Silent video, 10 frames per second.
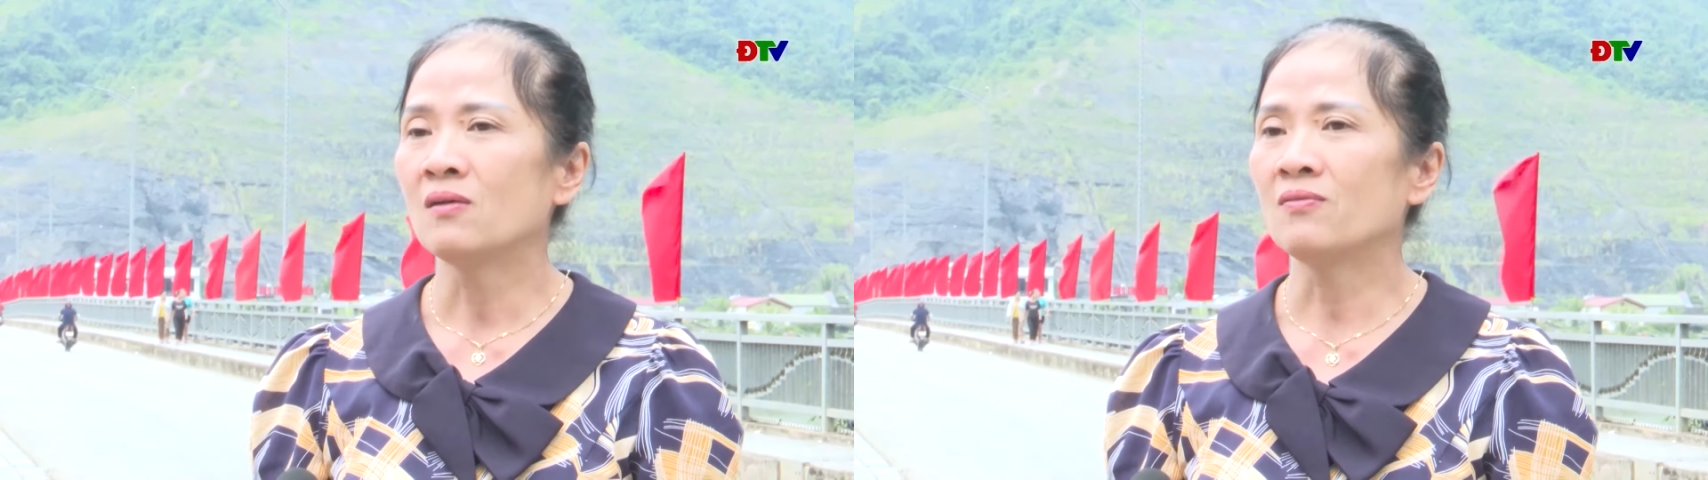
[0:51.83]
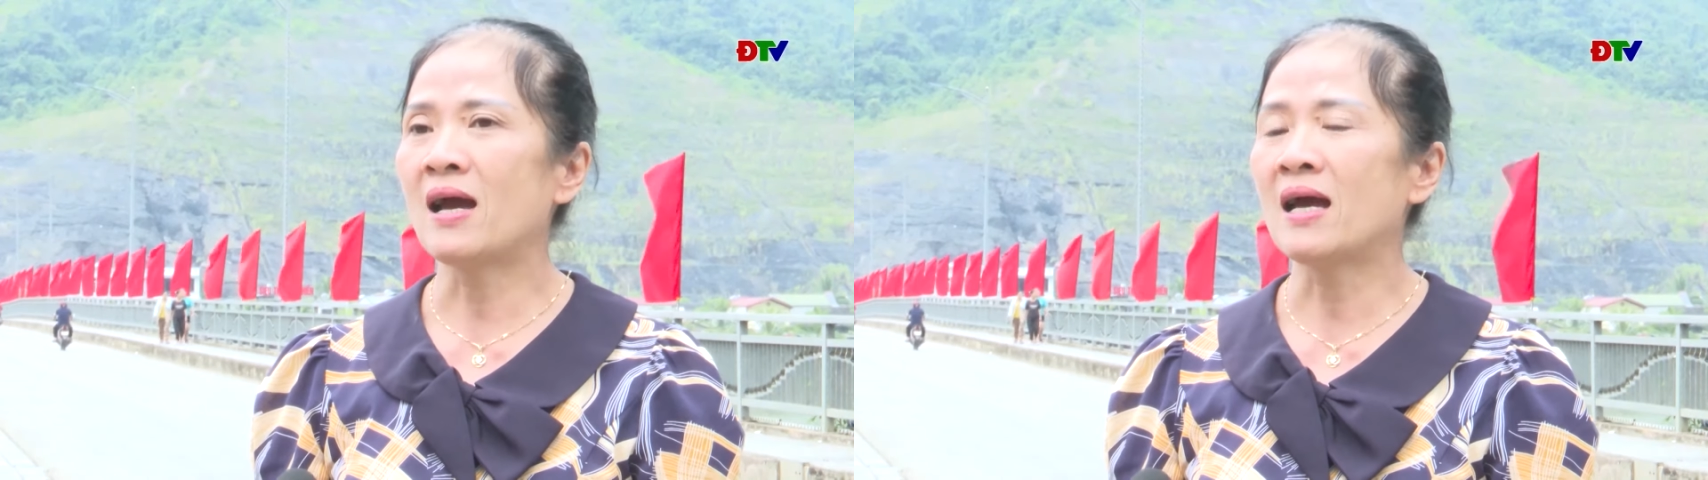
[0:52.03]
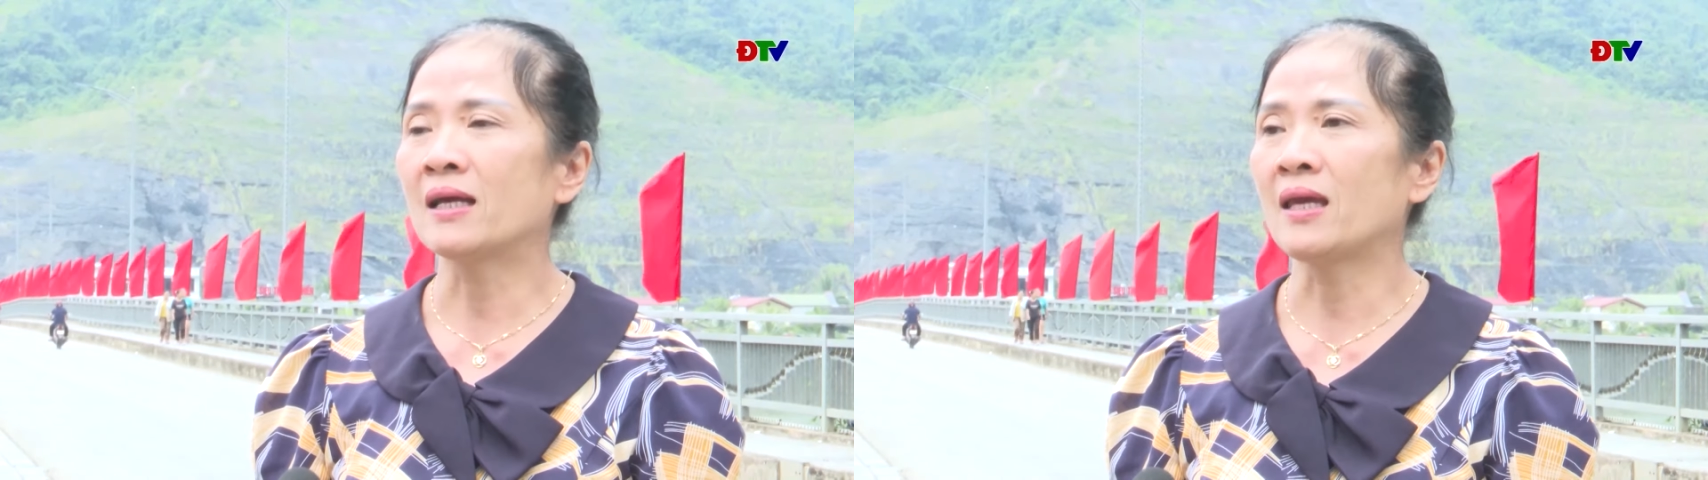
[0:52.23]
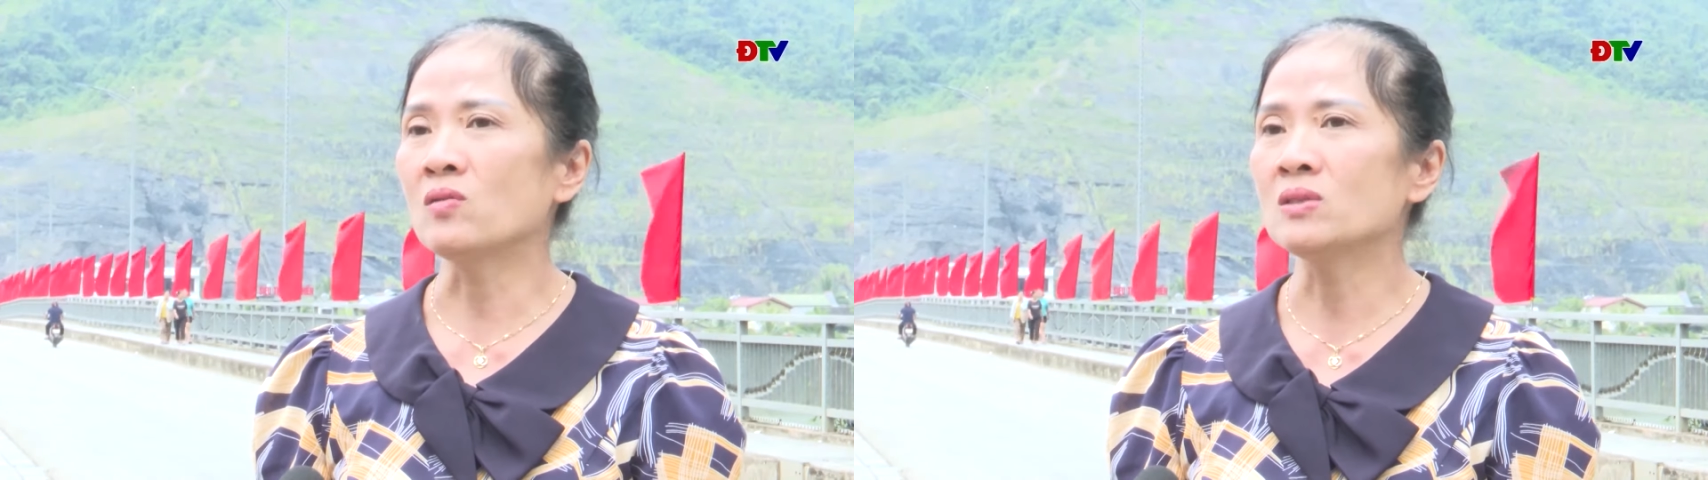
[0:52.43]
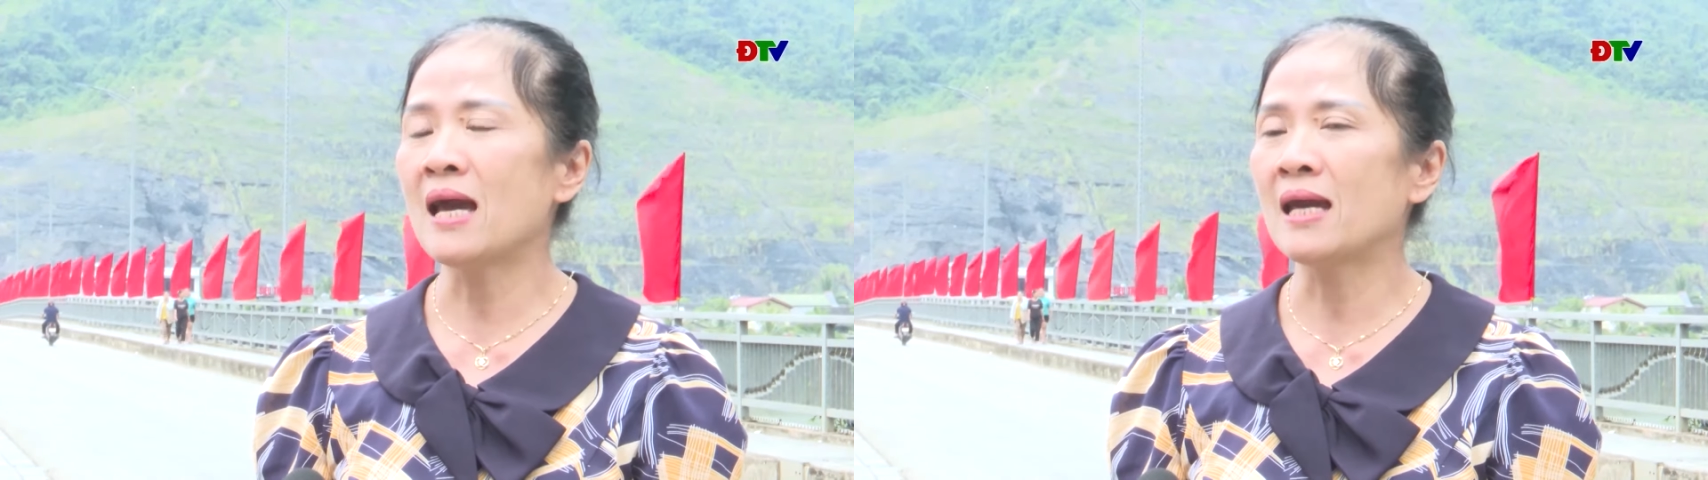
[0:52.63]
và
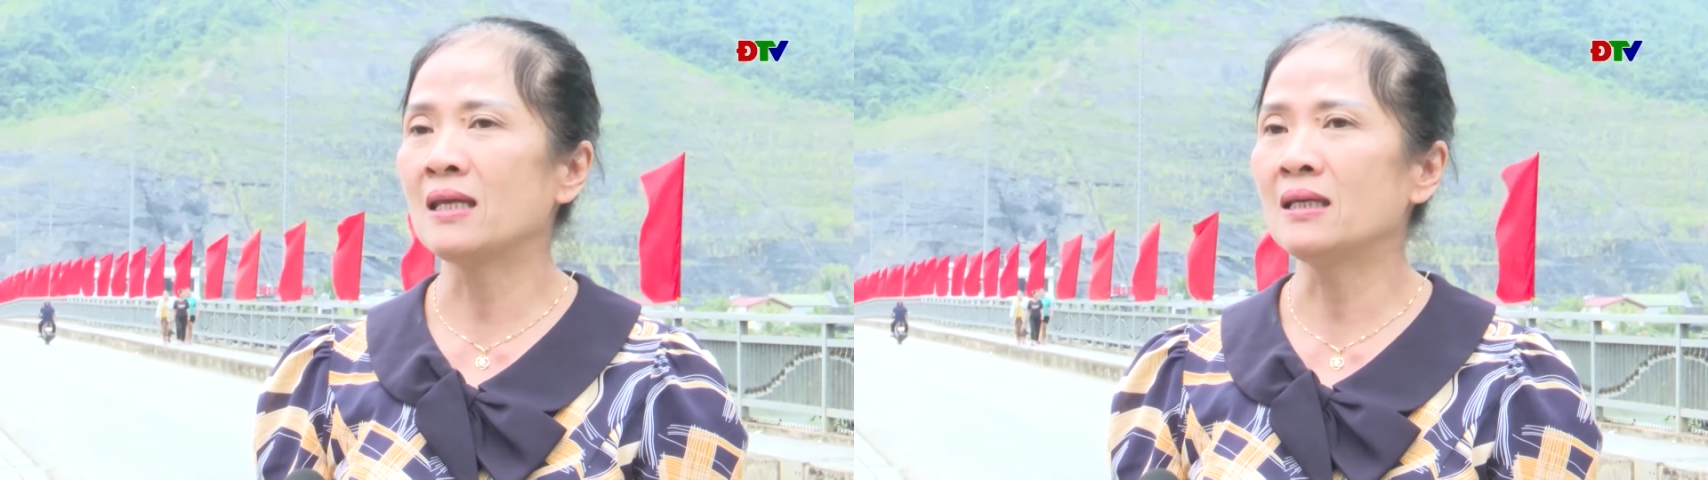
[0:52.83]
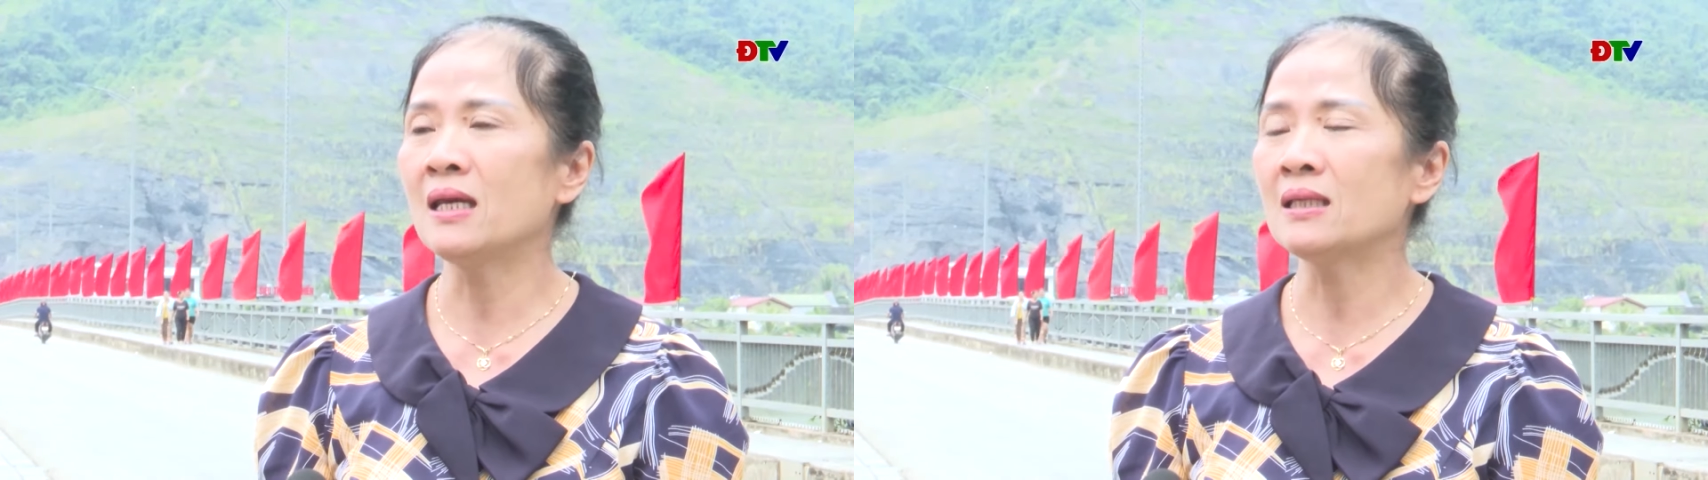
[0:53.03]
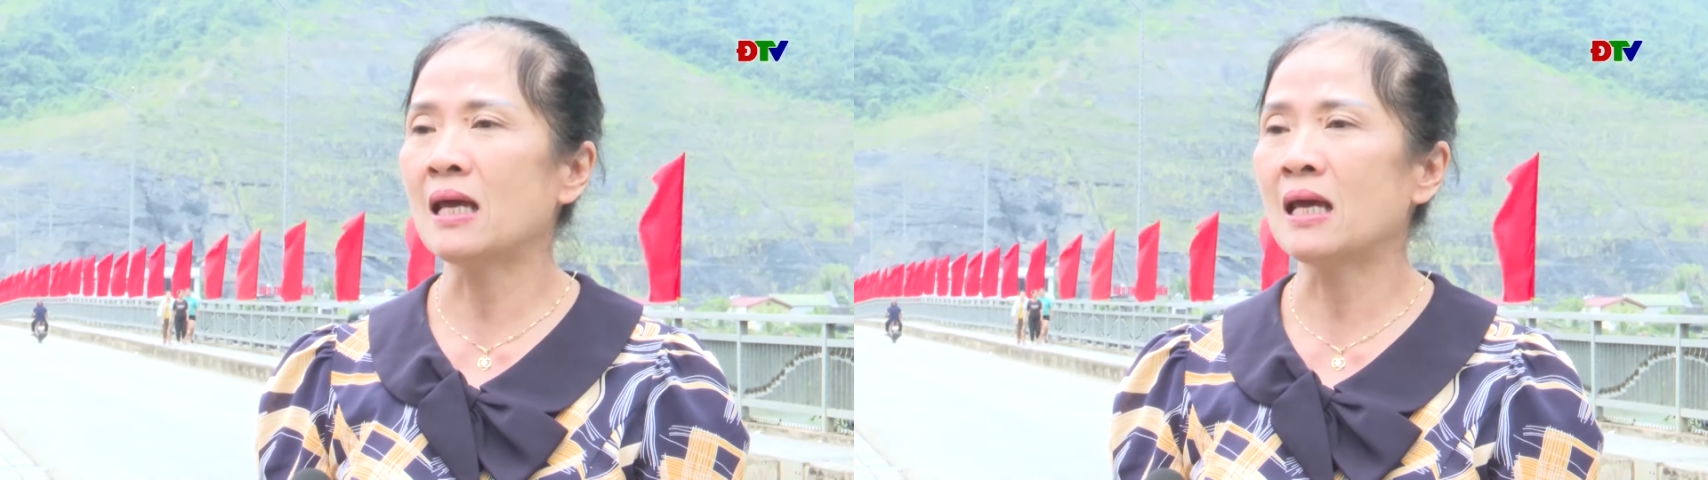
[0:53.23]
kéo dài đến hết